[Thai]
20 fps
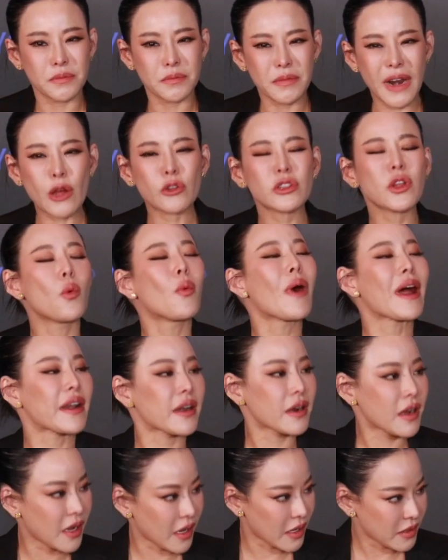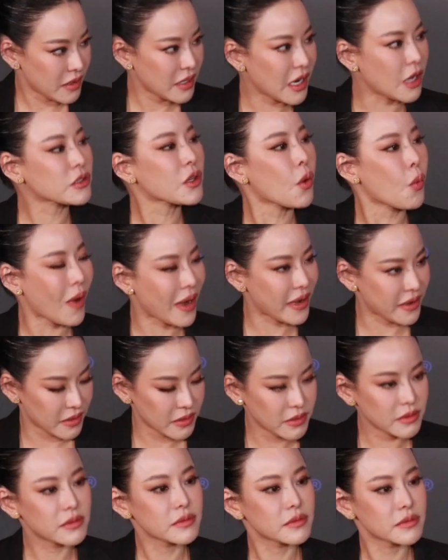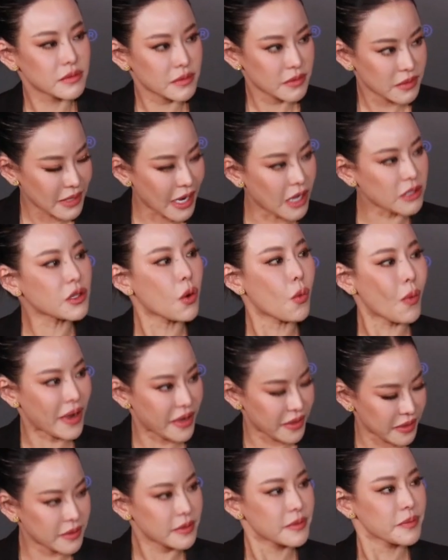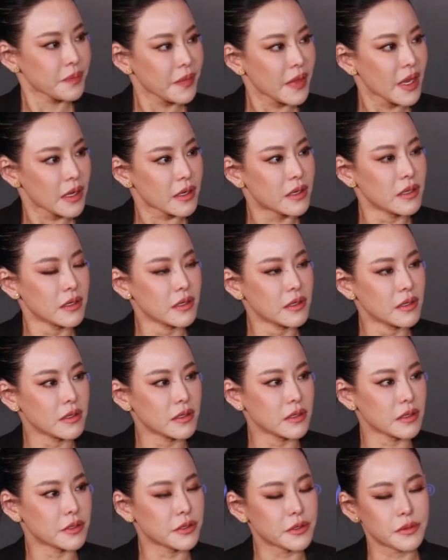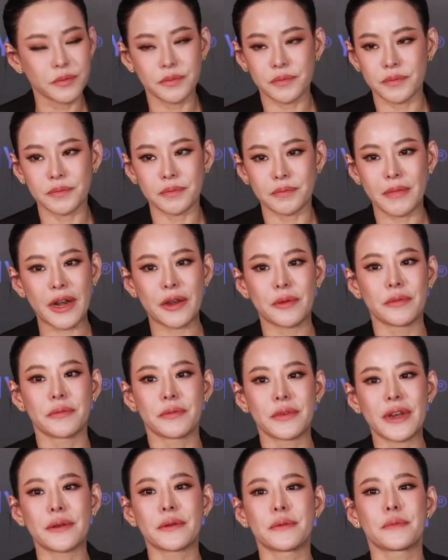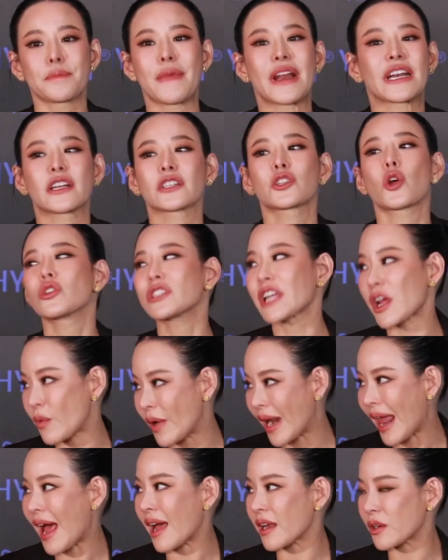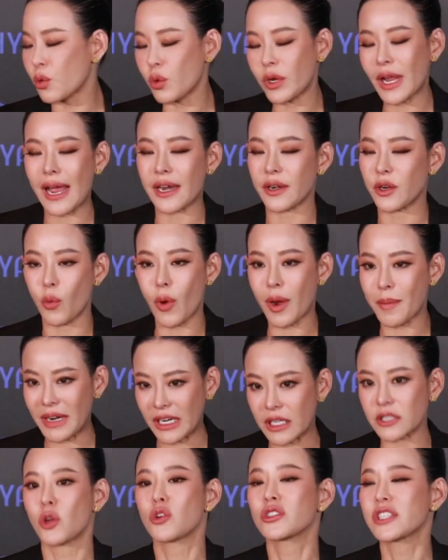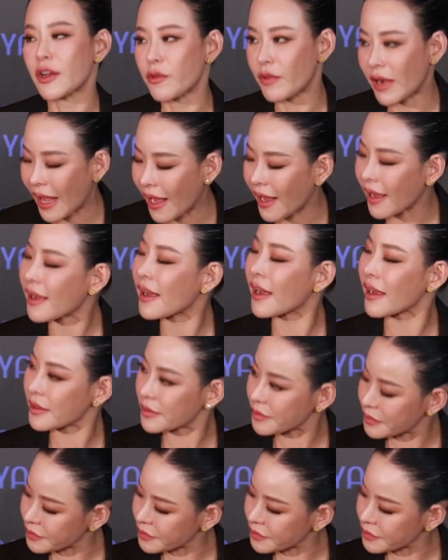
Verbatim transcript: แล้วแต่วันค่ะ แล้วแต่วัน แล้วแต่วันคือมันมันก็ต้องใช้เวลาทุกอย่างหรือว่ามันก็ต้องใช้เวลาค่ะ